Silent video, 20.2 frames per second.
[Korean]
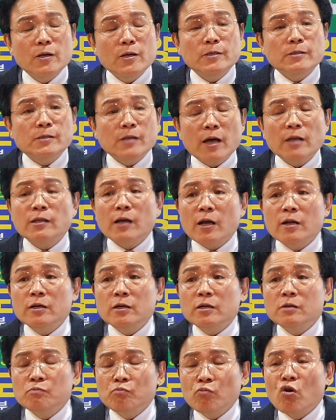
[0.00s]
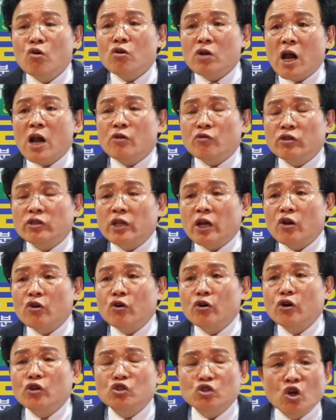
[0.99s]
사단은 뭐를 알고 있다는
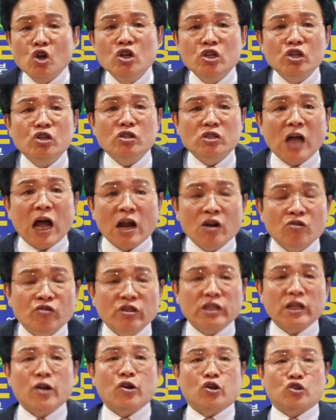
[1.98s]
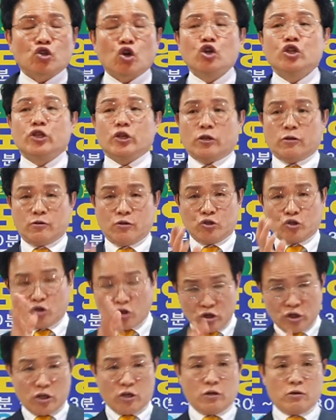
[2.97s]
거? 절기를 다 알고 있다는 거. 절기.
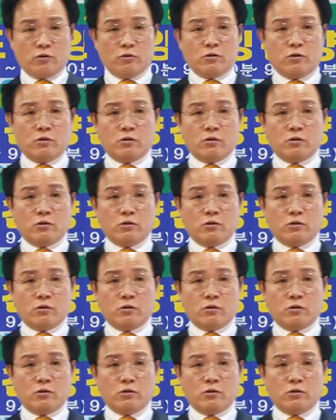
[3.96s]
절기.